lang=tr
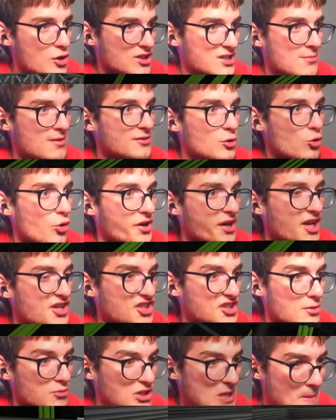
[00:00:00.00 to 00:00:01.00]
ol Samantha yukarı
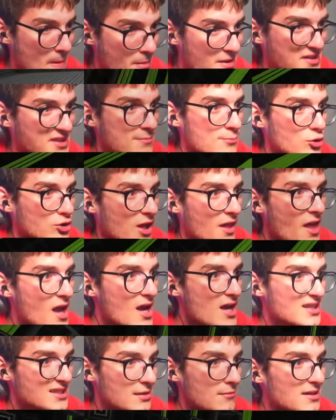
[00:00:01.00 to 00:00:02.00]
çıktı bir şey yapamazsın buradan.
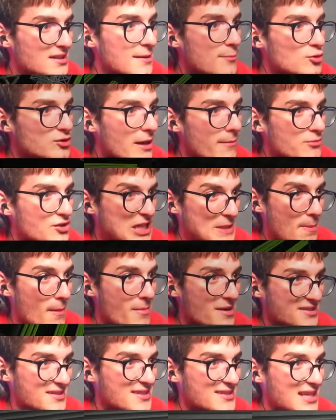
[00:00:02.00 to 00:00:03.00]
Samantha buradan bir şey
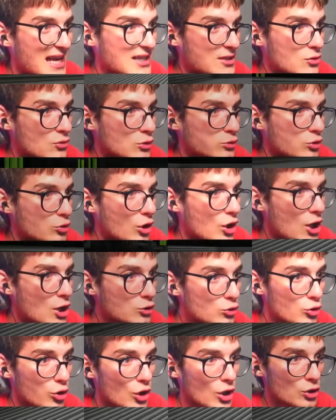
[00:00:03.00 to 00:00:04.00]
yapamazsın sakin ol dur.
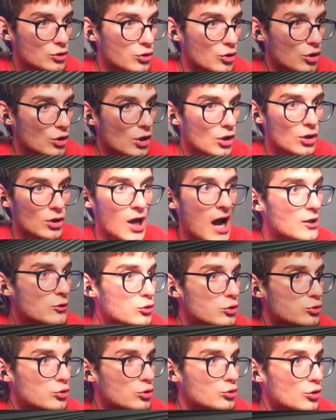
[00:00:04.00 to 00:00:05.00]
Dur dur. Ha
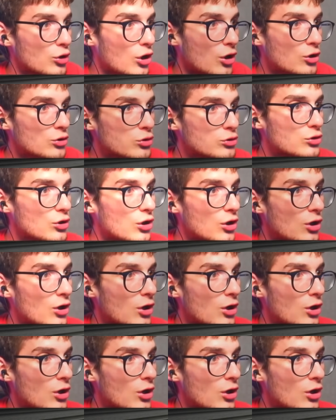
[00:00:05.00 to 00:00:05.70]
dur durdu durdu.